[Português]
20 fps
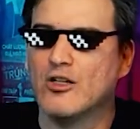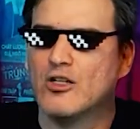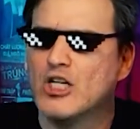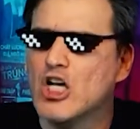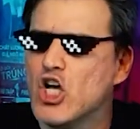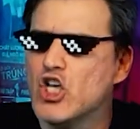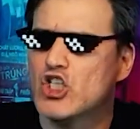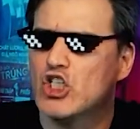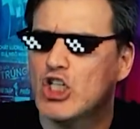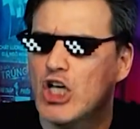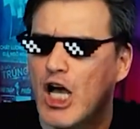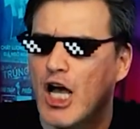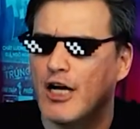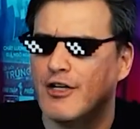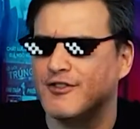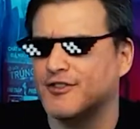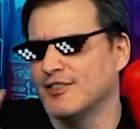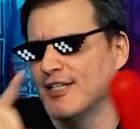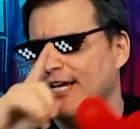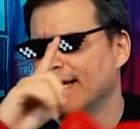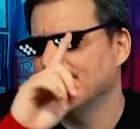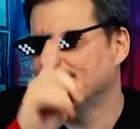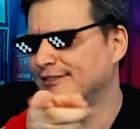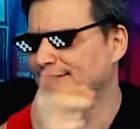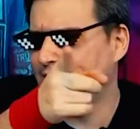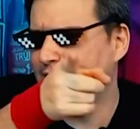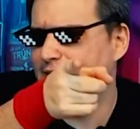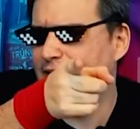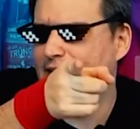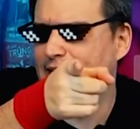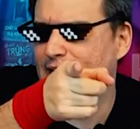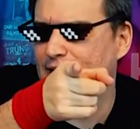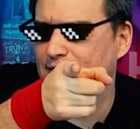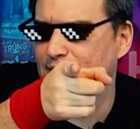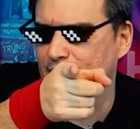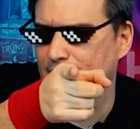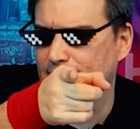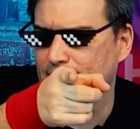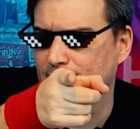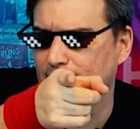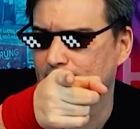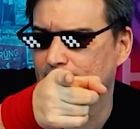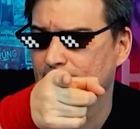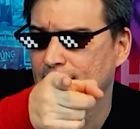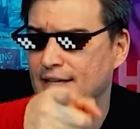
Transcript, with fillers: com choques. Se liga na treta.